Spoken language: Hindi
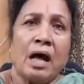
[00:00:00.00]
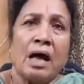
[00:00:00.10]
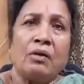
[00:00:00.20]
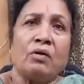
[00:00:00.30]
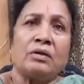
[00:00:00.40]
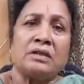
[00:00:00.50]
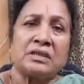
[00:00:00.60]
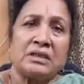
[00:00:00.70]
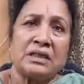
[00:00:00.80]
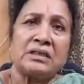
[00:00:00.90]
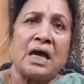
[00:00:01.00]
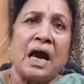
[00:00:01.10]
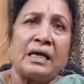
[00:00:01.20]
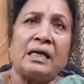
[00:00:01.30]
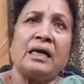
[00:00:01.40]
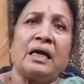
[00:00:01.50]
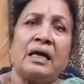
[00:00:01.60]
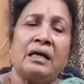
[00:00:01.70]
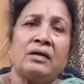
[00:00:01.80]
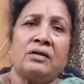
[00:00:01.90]
आयोग की सदस्य आ रही
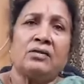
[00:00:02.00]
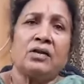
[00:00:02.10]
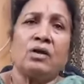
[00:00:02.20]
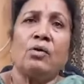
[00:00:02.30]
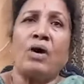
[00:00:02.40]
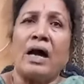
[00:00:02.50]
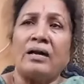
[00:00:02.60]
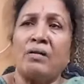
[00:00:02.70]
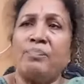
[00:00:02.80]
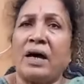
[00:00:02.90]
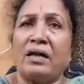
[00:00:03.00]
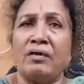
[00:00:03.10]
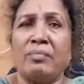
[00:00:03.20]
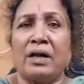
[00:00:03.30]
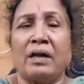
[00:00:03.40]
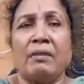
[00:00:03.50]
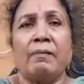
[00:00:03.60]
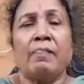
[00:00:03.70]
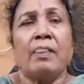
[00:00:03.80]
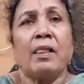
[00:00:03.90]
हैं तो ये लोग आनंद फानन में
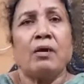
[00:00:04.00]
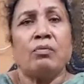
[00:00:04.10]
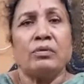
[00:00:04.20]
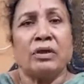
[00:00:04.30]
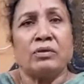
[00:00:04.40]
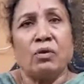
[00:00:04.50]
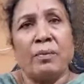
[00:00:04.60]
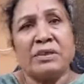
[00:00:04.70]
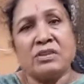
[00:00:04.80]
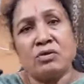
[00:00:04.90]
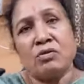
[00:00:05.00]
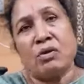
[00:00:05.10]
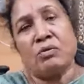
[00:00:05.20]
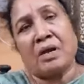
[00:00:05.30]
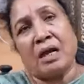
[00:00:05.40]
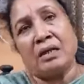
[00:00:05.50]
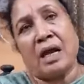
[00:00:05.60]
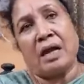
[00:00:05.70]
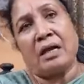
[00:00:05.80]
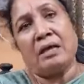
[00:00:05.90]
उनके दो बच्चों को उठा
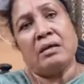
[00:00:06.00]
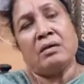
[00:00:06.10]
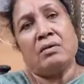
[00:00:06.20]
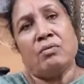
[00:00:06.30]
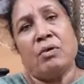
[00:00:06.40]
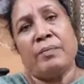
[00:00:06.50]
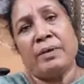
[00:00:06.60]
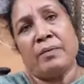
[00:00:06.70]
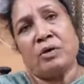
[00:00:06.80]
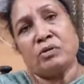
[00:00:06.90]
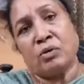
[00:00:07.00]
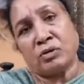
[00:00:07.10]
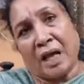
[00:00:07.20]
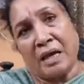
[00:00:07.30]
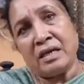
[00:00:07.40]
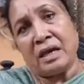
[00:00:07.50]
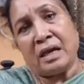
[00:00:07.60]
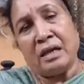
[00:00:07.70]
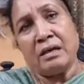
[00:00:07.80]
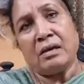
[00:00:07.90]
लिया है वो भी बहुत दुखदाई
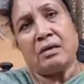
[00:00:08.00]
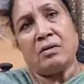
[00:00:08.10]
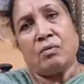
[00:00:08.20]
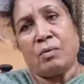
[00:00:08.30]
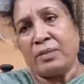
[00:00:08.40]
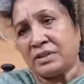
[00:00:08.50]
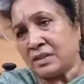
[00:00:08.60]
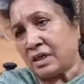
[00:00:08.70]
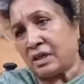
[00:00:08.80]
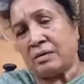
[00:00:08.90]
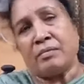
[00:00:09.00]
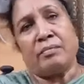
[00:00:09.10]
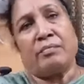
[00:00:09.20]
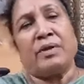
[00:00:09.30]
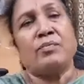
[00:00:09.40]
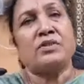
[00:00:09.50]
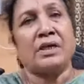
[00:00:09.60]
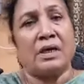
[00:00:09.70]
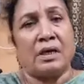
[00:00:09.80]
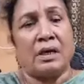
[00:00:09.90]
है वो बच्चे भी
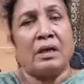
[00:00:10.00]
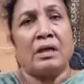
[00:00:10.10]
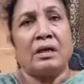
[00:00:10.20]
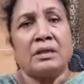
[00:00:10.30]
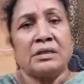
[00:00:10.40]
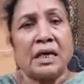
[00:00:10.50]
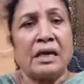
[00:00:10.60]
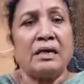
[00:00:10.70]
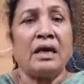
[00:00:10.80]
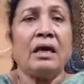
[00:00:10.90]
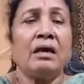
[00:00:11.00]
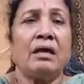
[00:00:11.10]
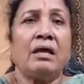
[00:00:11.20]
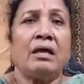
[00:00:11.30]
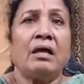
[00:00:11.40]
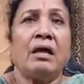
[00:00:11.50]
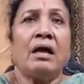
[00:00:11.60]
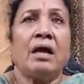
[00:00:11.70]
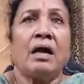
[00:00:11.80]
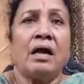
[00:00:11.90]
मुझे चाहिए
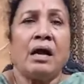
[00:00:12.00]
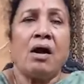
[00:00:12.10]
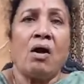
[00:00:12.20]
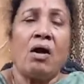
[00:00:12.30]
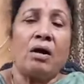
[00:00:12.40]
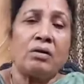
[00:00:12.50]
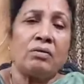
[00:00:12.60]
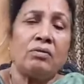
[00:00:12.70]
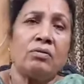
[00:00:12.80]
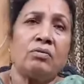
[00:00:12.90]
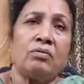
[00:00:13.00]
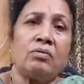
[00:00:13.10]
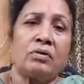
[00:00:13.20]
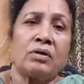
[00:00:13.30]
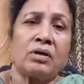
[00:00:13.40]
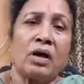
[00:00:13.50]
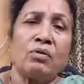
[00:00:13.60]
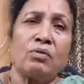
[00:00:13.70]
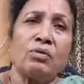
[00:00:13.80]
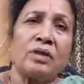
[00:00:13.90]
और
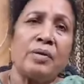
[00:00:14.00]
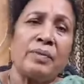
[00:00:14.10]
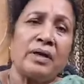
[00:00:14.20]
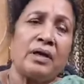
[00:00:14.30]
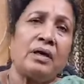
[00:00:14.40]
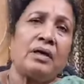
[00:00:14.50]
कंकु देवी